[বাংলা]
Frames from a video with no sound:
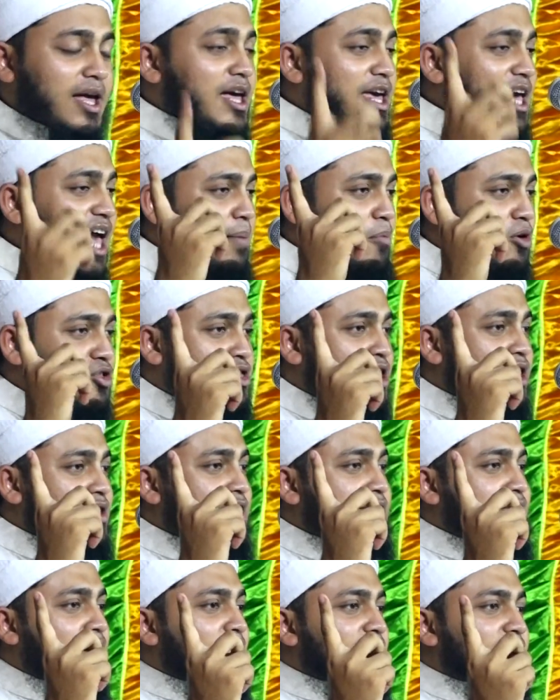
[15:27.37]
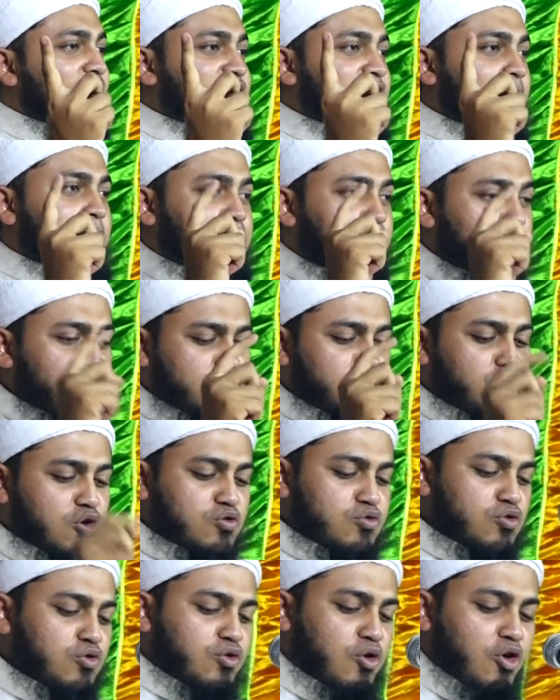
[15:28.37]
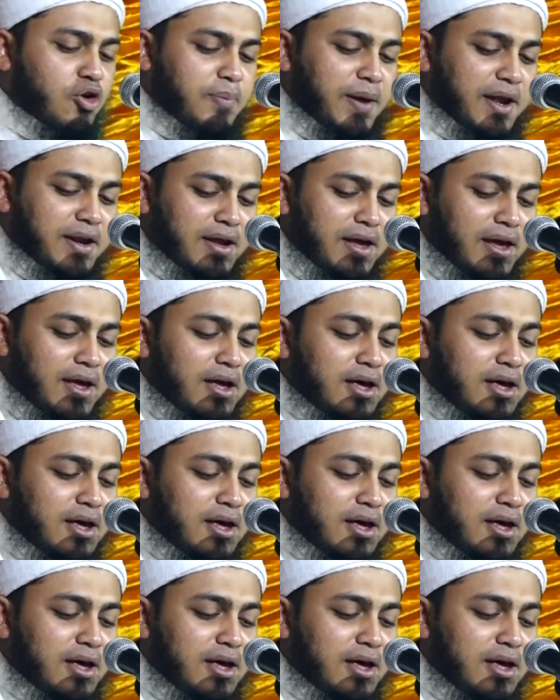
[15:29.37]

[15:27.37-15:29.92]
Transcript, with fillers: কেয়ামতের দিন আল্লাহ যে প্রশ্নগুলো করবেন